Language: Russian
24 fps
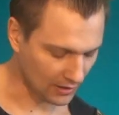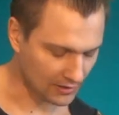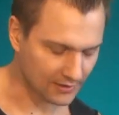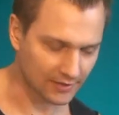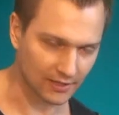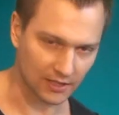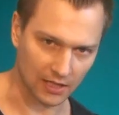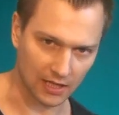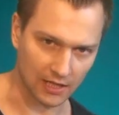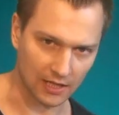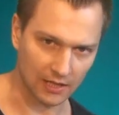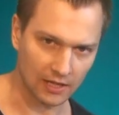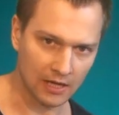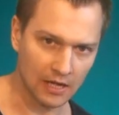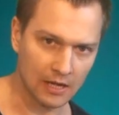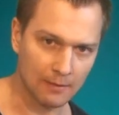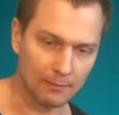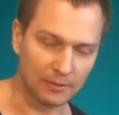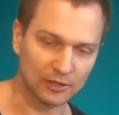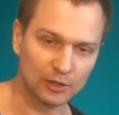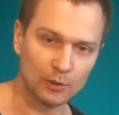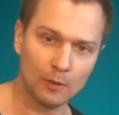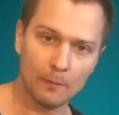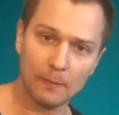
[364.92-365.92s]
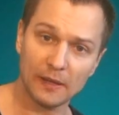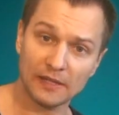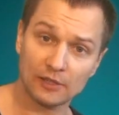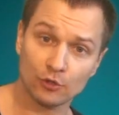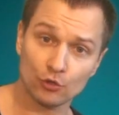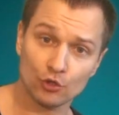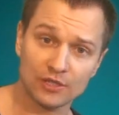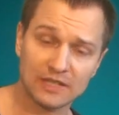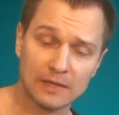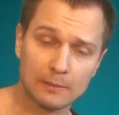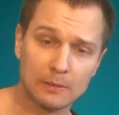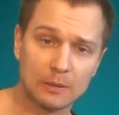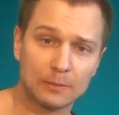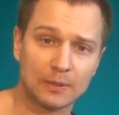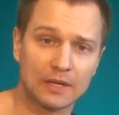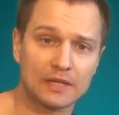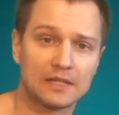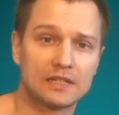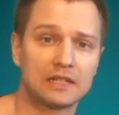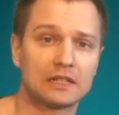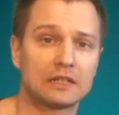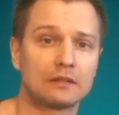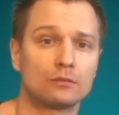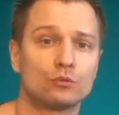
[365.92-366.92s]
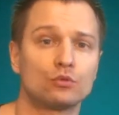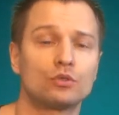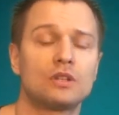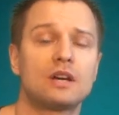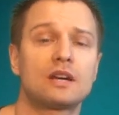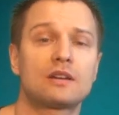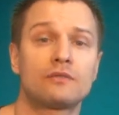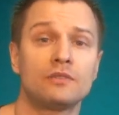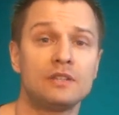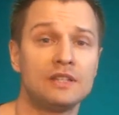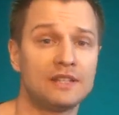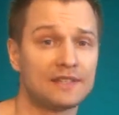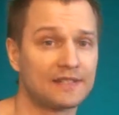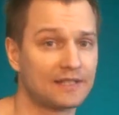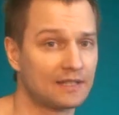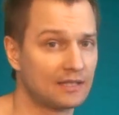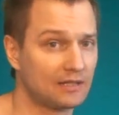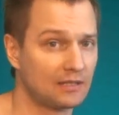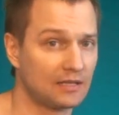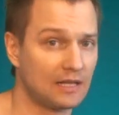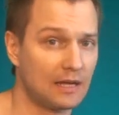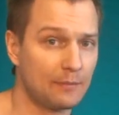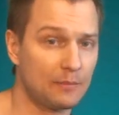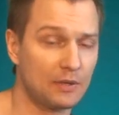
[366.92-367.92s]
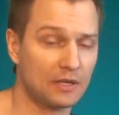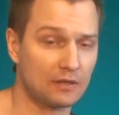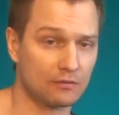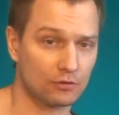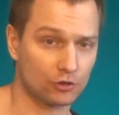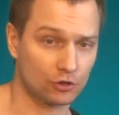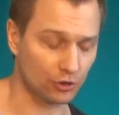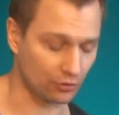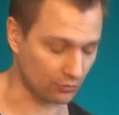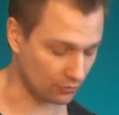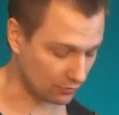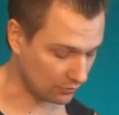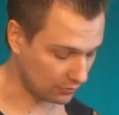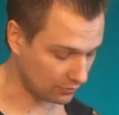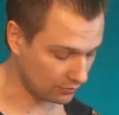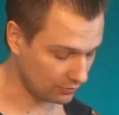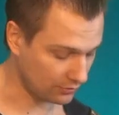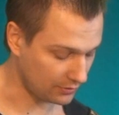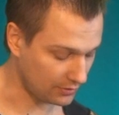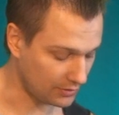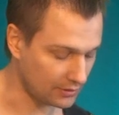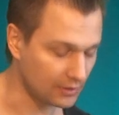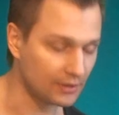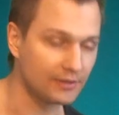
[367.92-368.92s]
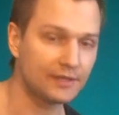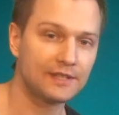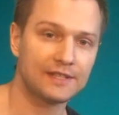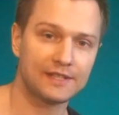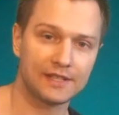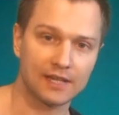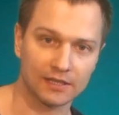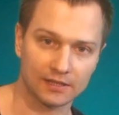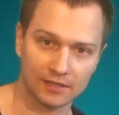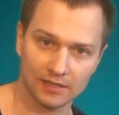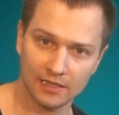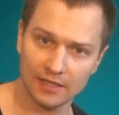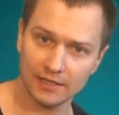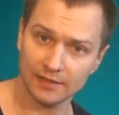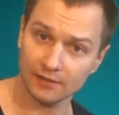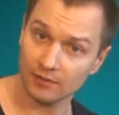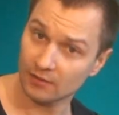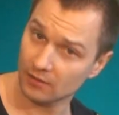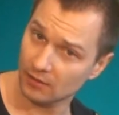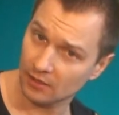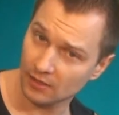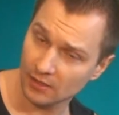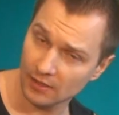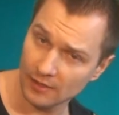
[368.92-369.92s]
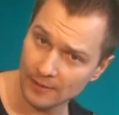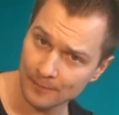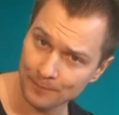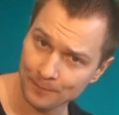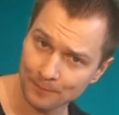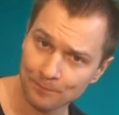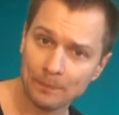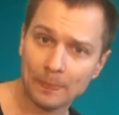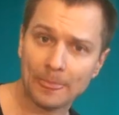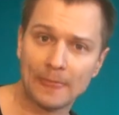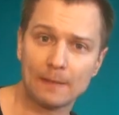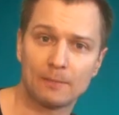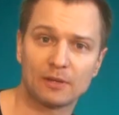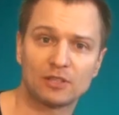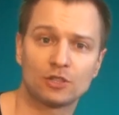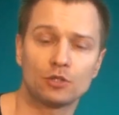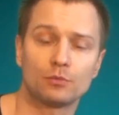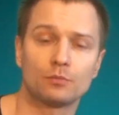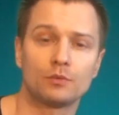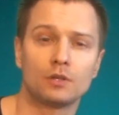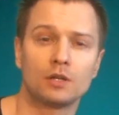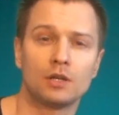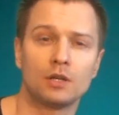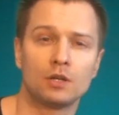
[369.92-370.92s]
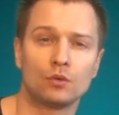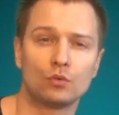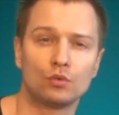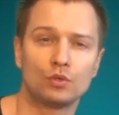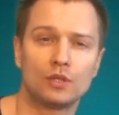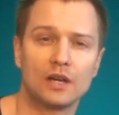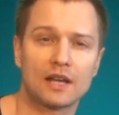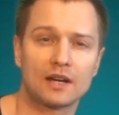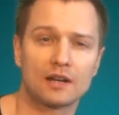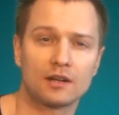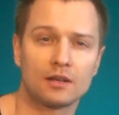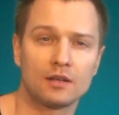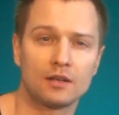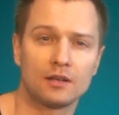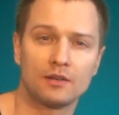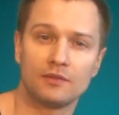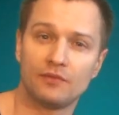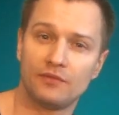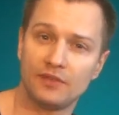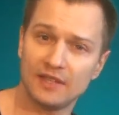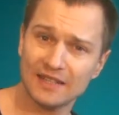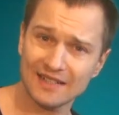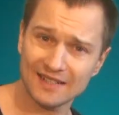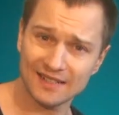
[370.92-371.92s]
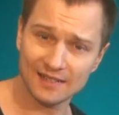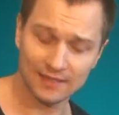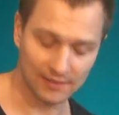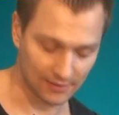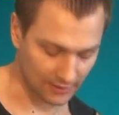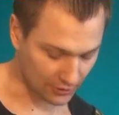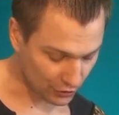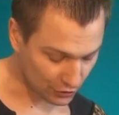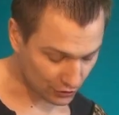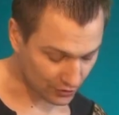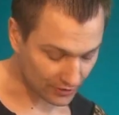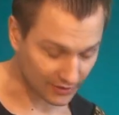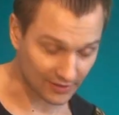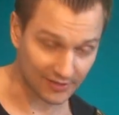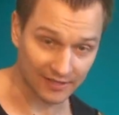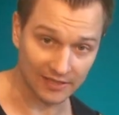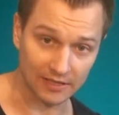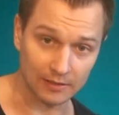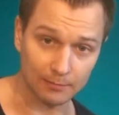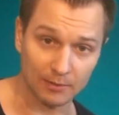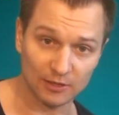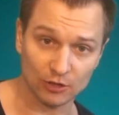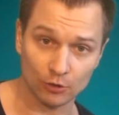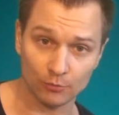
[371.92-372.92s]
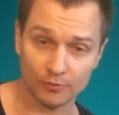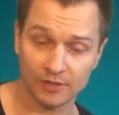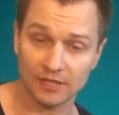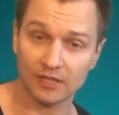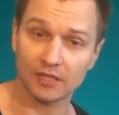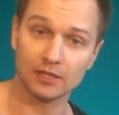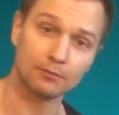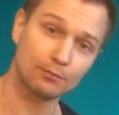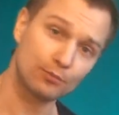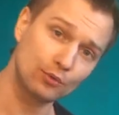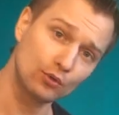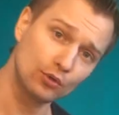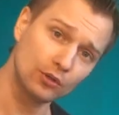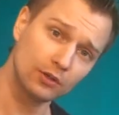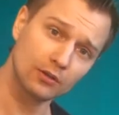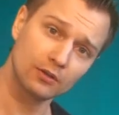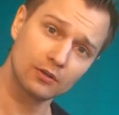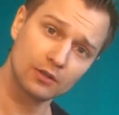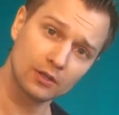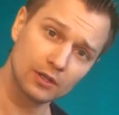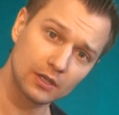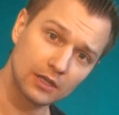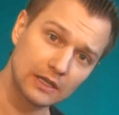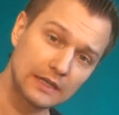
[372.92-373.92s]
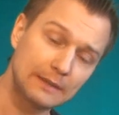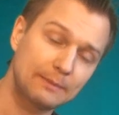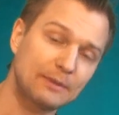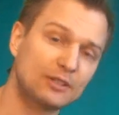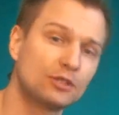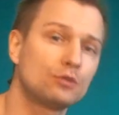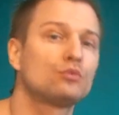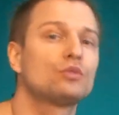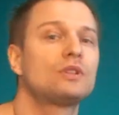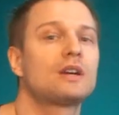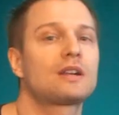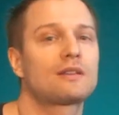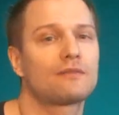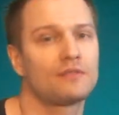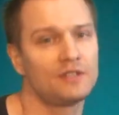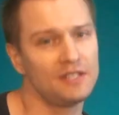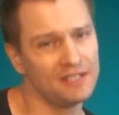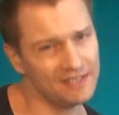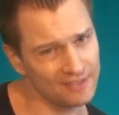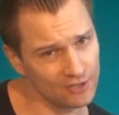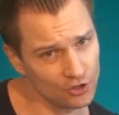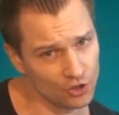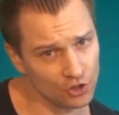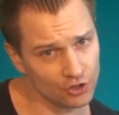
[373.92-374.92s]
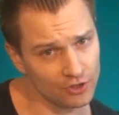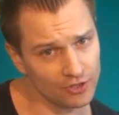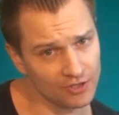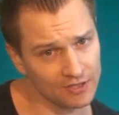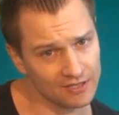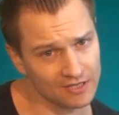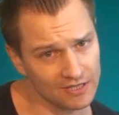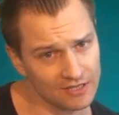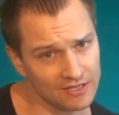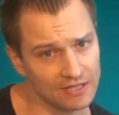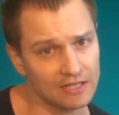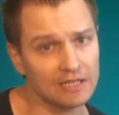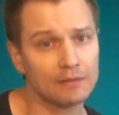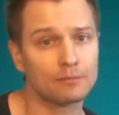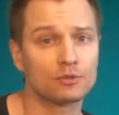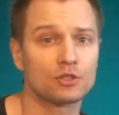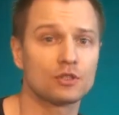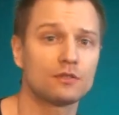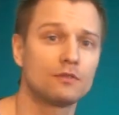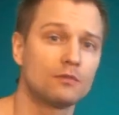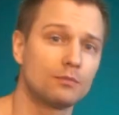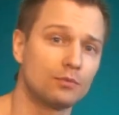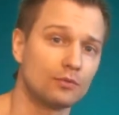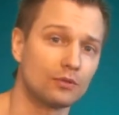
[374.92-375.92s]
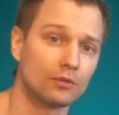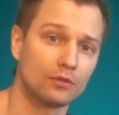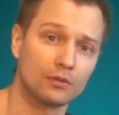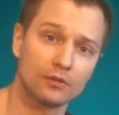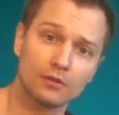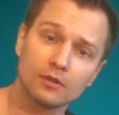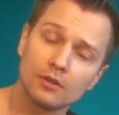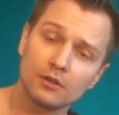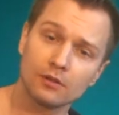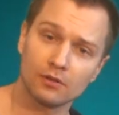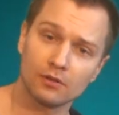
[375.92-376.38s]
Сыграли. Потом опять то же самое проделаем. Удар вниз на первую струну 10 лад. Потом удар вверх на 14 потом делаем пул. И потом удар вниз на 14 делаем снова пул.